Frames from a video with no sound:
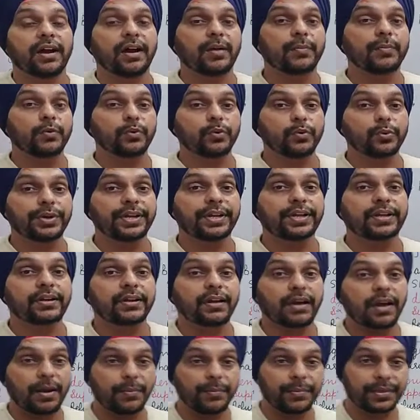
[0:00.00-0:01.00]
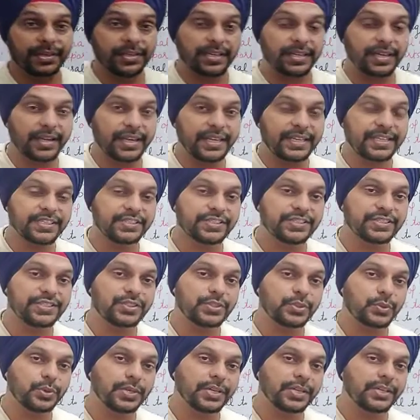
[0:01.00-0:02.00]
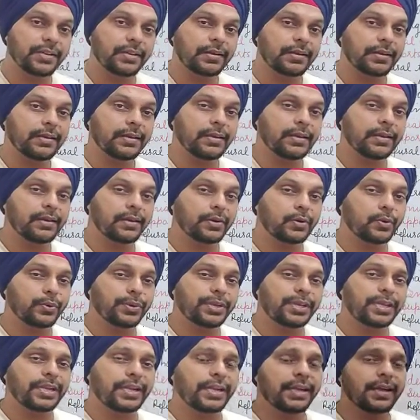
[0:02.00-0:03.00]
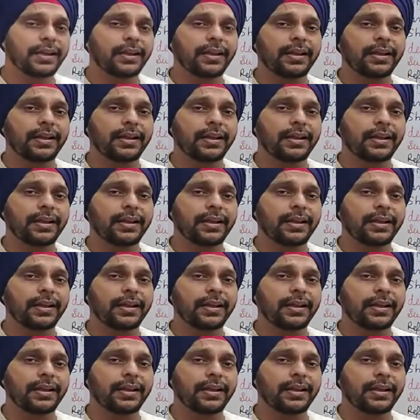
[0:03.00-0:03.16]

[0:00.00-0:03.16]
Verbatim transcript: हम लोगों ने काम किया है किस चीज़ को लेकर कि अगर कोई